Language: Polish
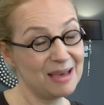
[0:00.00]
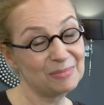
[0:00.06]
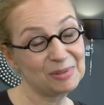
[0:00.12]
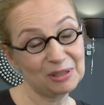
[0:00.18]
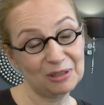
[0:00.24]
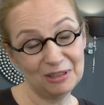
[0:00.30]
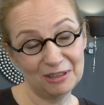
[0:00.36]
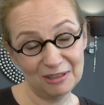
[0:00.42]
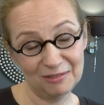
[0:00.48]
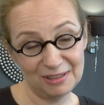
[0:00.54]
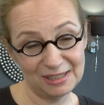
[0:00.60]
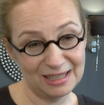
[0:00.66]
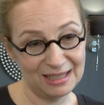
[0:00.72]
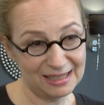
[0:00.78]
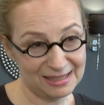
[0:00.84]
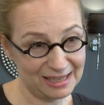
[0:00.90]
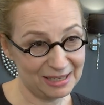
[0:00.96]
Psychologowie
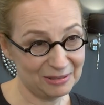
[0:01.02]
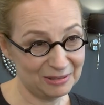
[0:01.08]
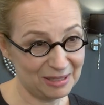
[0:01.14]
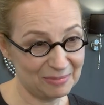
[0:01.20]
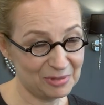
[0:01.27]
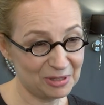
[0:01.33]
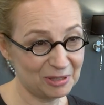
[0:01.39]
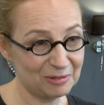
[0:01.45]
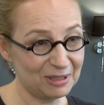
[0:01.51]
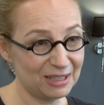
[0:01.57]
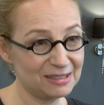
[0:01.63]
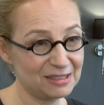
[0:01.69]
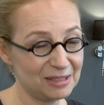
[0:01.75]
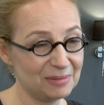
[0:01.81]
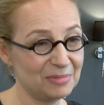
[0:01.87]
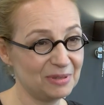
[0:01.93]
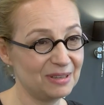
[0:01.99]
zalecają na przykład,
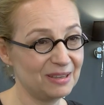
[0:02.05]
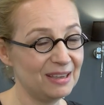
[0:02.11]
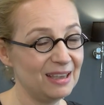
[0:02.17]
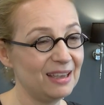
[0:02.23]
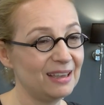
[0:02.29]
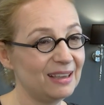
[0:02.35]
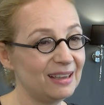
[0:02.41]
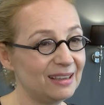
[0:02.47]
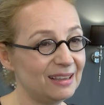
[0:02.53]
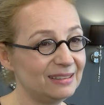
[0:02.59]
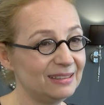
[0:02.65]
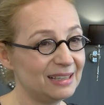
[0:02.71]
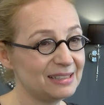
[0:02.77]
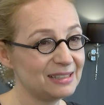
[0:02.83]
żeby e, dla